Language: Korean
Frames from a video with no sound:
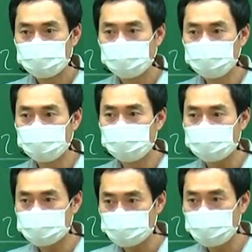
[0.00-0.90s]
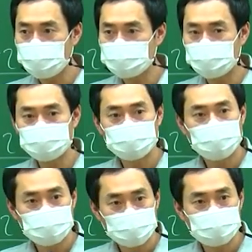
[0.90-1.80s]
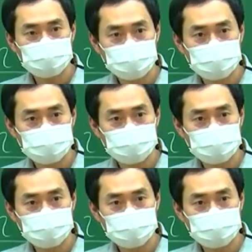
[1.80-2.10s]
변동원가 손익계산서로 계산할 수